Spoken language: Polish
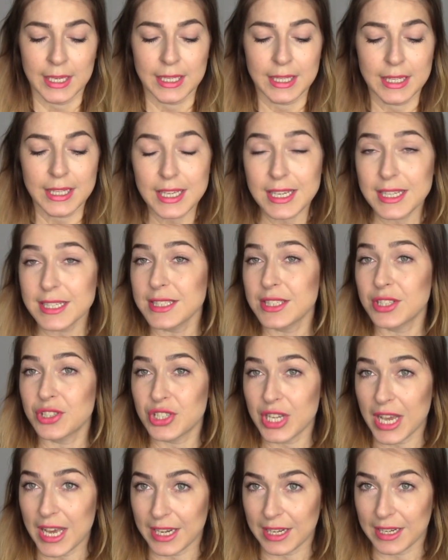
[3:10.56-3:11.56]
Jest
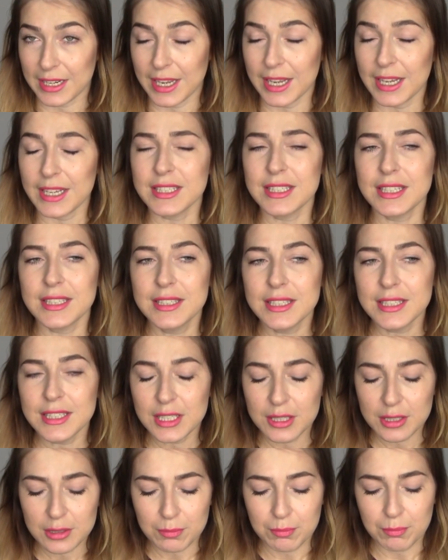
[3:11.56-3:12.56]
czarna, jedyny